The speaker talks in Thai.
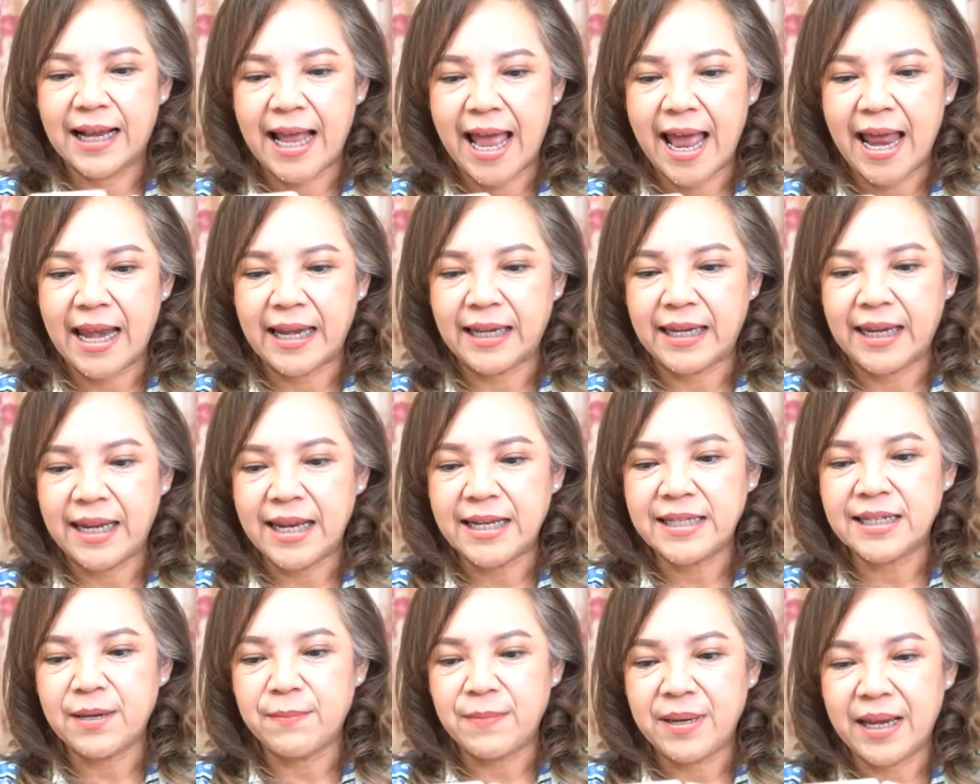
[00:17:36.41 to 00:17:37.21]
การ
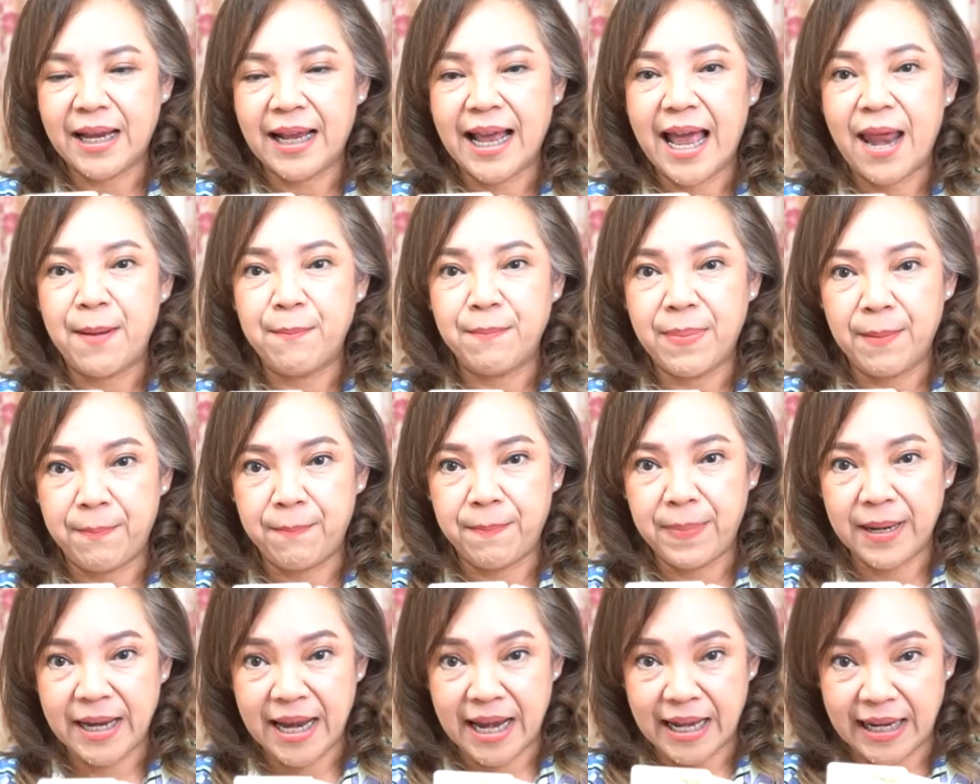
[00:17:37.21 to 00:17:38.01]
ที่จะมีการปรับ
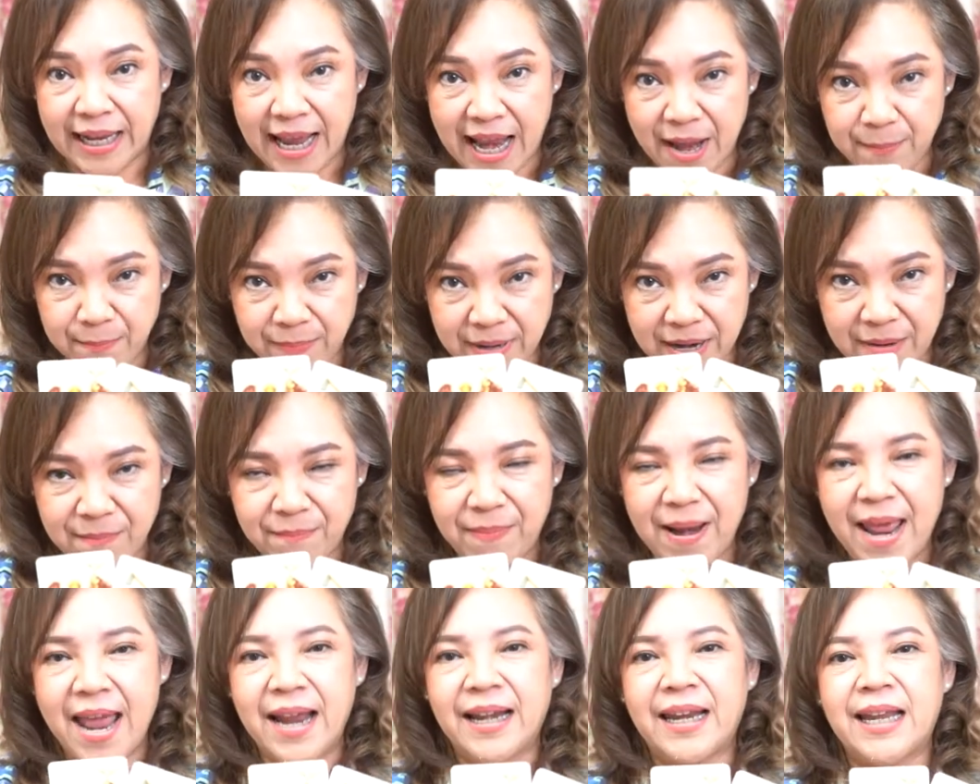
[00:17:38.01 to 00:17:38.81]
เปลี่ยนการเปลี่ยน
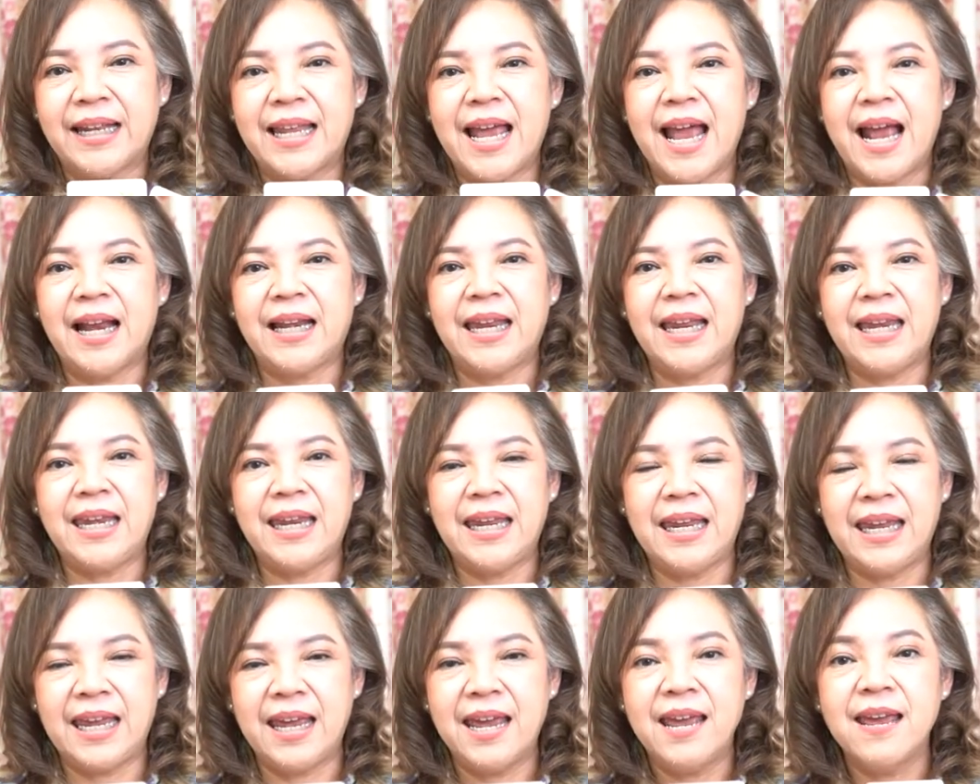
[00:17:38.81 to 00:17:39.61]
แปลงในทางที่
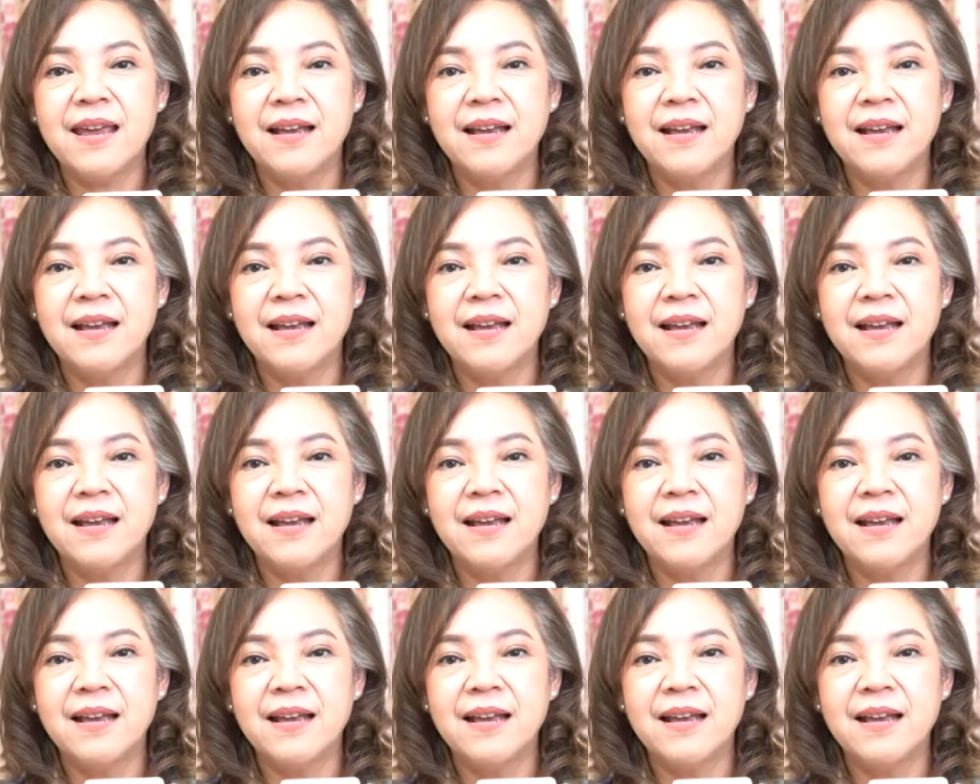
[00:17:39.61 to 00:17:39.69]
ดี